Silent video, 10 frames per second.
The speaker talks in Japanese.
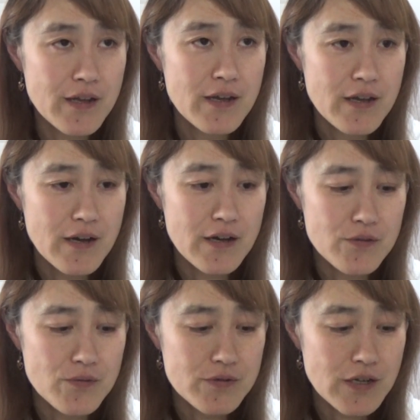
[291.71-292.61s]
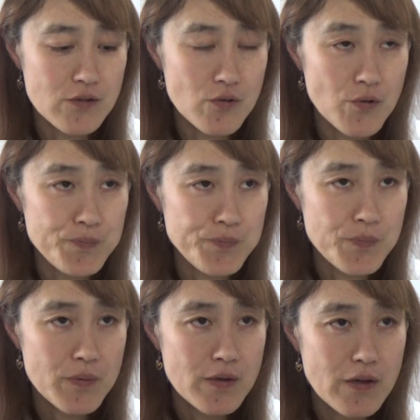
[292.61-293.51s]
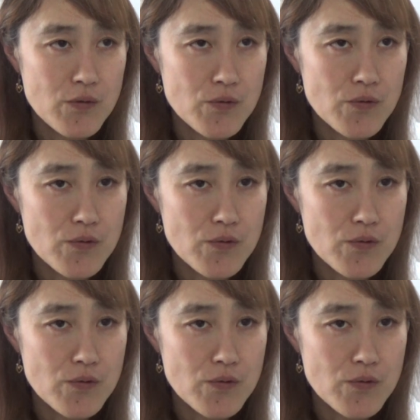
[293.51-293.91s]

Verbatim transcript: ねあのちゃんとあの